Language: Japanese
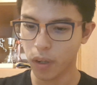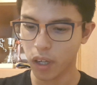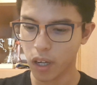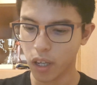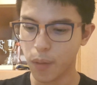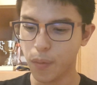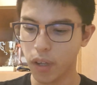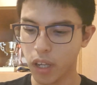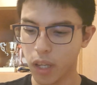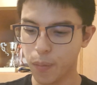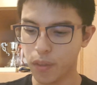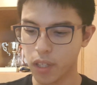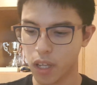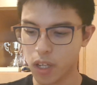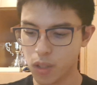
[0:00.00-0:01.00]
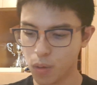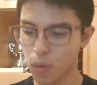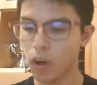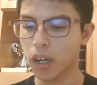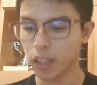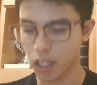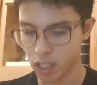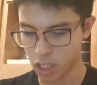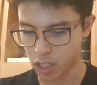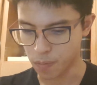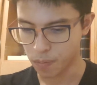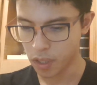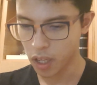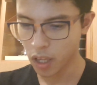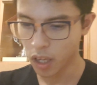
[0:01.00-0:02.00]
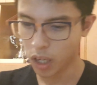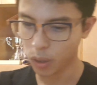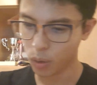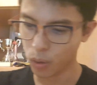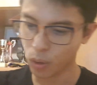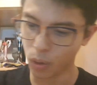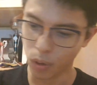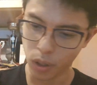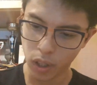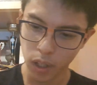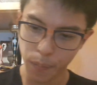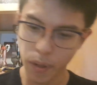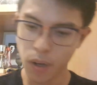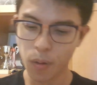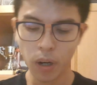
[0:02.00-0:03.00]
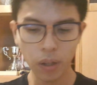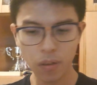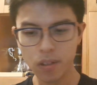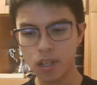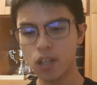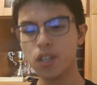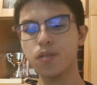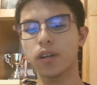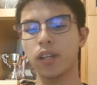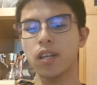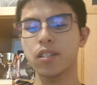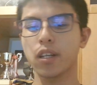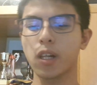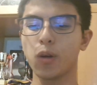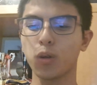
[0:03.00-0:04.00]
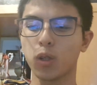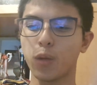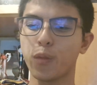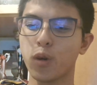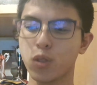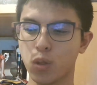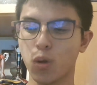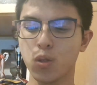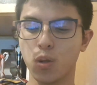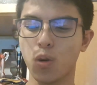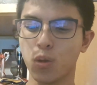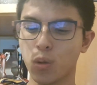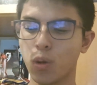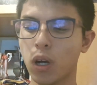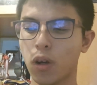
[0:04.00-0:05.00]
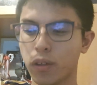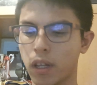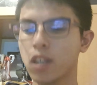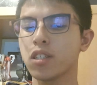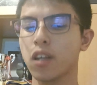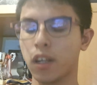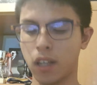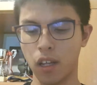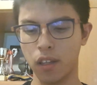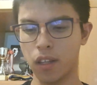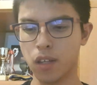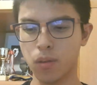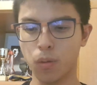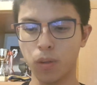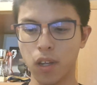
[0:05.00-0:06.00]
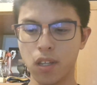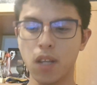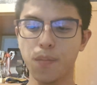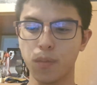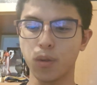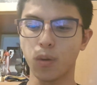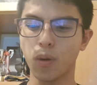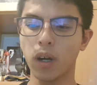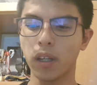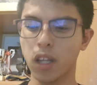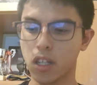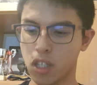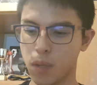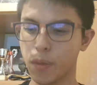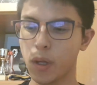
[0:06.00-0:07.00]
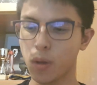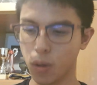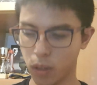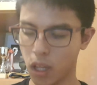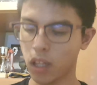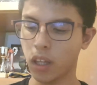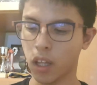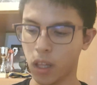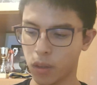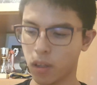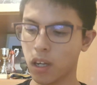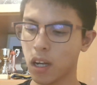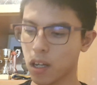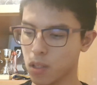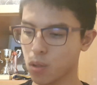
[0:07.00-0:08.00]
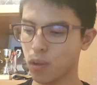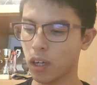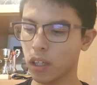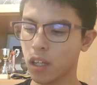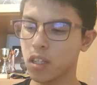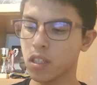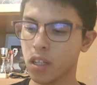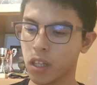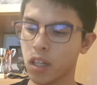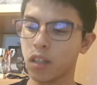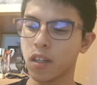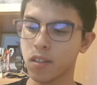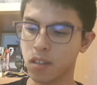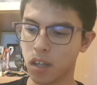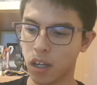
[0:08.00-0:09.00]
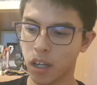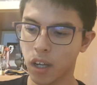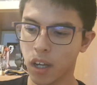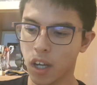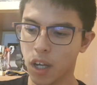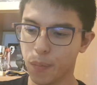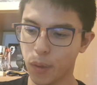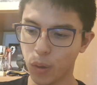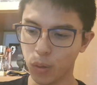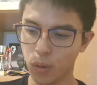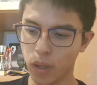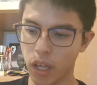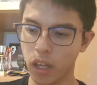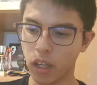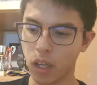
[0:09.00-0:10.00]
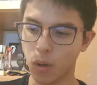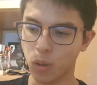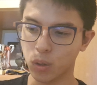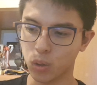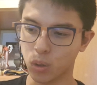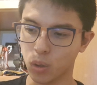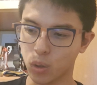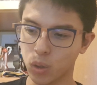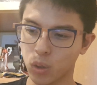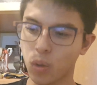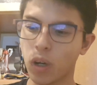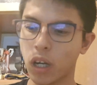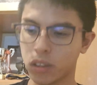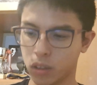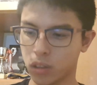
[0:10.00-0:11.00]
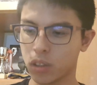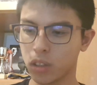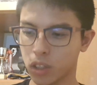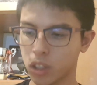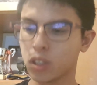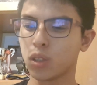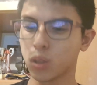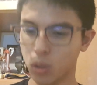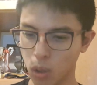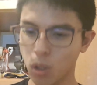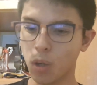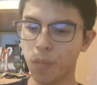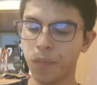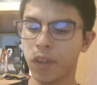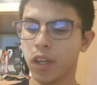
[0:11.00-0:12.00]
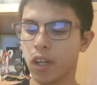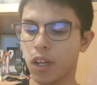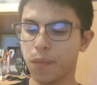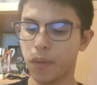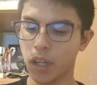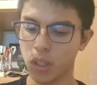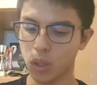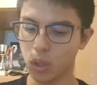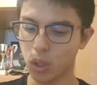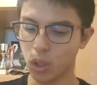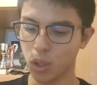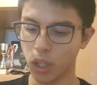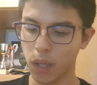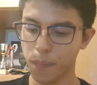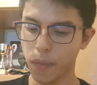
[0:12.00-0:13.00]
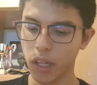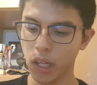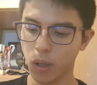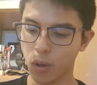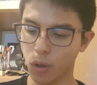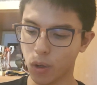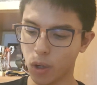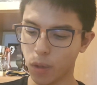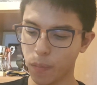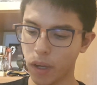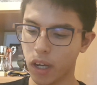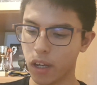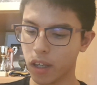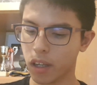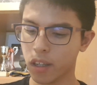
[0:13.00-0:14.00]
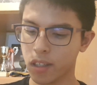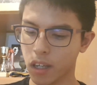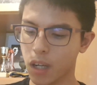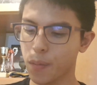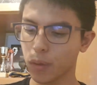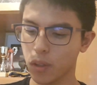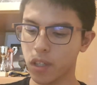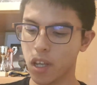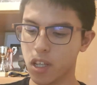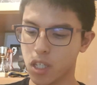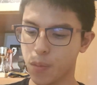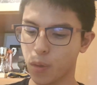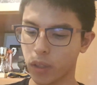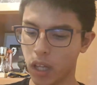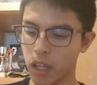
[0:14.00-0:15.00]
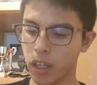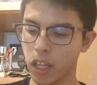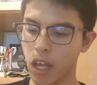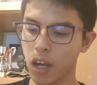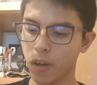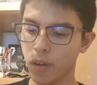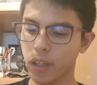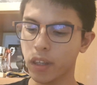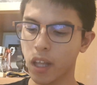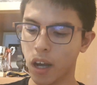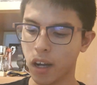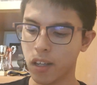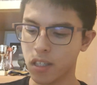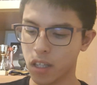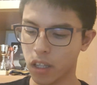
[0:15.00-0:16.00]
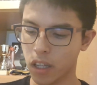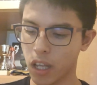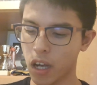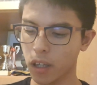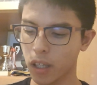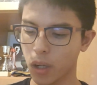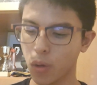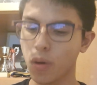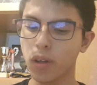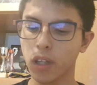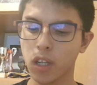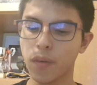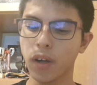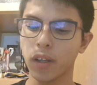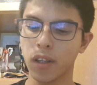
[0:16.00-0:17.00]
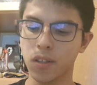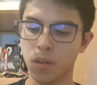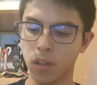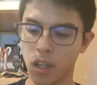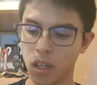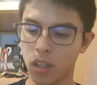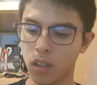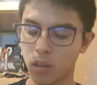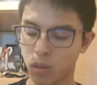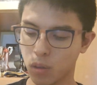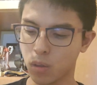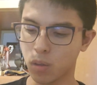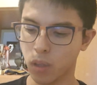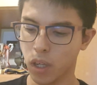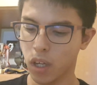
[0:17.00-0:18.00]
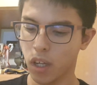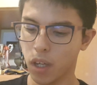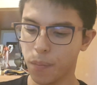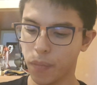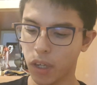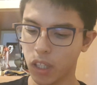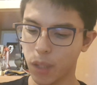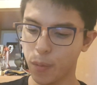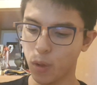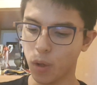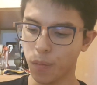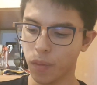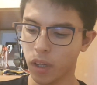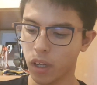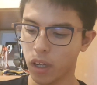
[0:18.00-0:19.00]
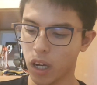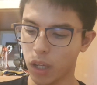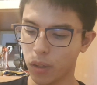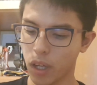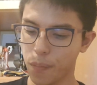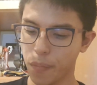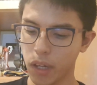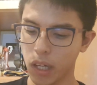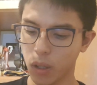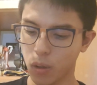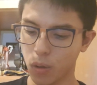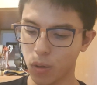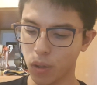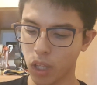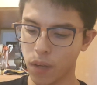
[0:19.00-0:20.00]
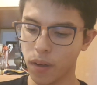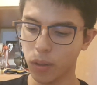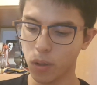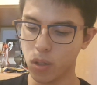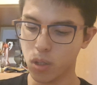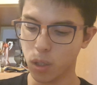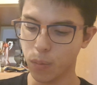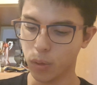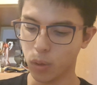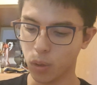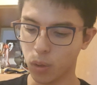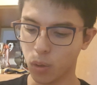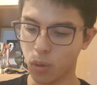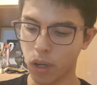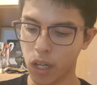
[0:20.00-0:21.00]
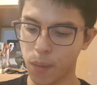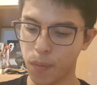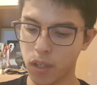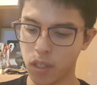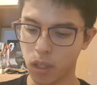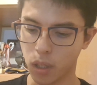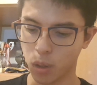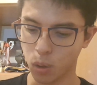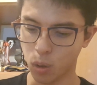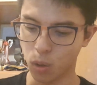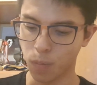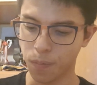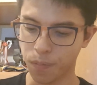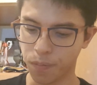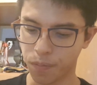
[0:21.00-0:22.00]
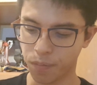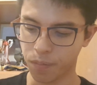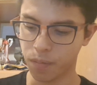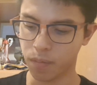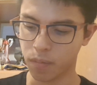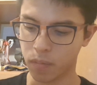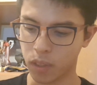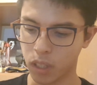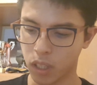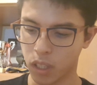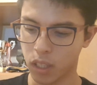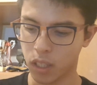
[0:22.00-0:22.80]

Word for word: これがキム・イレム選手のお話。で、あの、まあ、他の選手はね、先ほどもちょこちょこ動画を出してきたんで、そこで全部お話、魅力であったりとか、感想を話してきたんですが、まあ、この演技をちょっと総括すると、まあ、その、やっぱりこう、まあ、坂本選手もね、201.83、200点超えてるわけですよね。うん。まあ、でも、あのやっぱりこう際どい勝負というところありましたけど、うん